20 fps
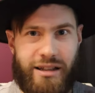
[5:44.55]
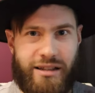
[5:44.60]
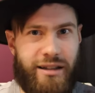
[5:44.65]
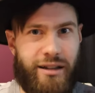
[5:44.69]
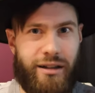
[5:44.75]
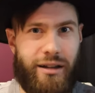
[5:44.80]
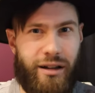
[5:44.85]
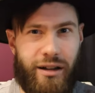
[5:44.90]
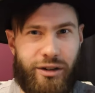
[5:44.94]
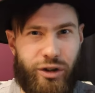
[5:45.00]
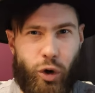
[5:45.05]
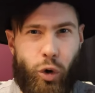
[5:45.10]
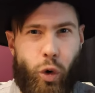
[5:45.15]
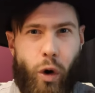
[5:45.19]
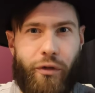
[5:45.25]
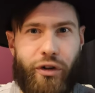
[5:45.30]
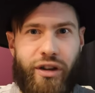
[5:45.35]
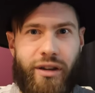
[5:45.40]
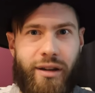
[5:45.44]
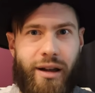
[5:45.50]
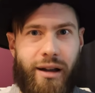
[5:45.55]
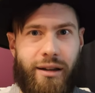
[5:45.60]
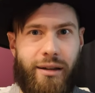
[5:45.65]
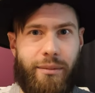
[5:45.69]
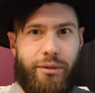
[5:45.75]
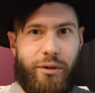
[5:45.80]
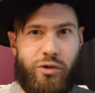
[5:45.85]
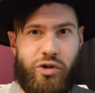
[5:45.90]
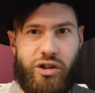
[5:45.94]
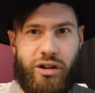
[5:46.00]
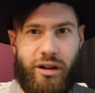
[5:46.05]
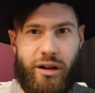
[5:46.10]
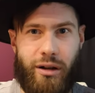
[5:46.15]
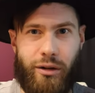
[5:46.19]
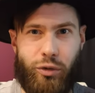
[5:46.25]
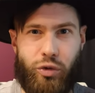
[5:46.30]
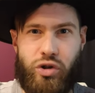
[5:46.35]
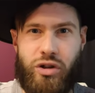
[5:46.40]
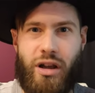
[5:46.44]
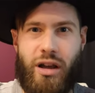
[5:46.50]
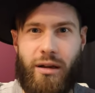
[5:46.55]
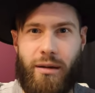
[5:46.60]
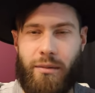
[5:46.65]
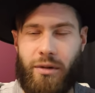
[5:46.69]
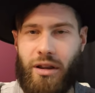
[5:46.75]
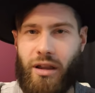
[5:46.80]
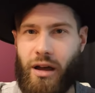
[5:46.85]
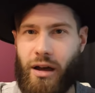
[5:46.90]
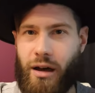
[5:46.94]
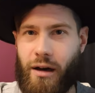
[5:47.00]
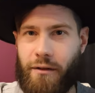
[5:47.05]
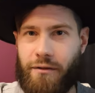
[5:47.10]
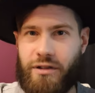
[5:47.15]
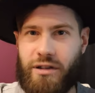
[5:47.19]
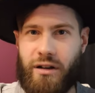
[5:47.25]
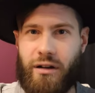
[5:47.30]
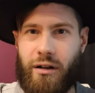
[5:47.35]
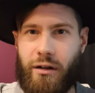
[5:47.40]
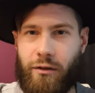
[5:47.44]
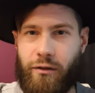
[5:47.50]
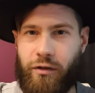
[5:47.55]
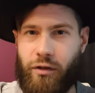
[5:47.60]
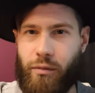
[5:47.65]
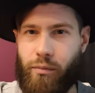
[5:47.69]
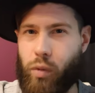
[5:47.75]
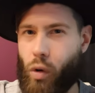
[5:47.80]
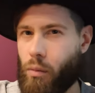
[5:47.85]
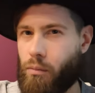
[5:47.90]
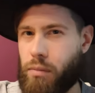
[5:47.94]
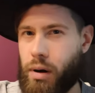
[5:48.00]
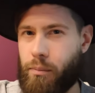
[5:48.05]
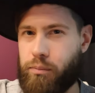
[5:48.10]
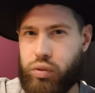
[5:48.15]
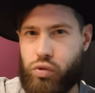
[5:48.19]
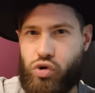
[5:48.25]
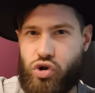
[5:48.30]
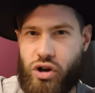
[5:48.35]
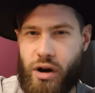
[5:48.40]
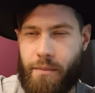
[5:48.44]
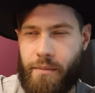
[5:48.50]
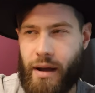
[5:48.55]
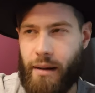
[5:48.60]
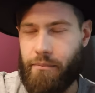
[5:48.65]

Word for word: Оста... Другого не надо, потому что нужна именно взрыв, бомба, пушка,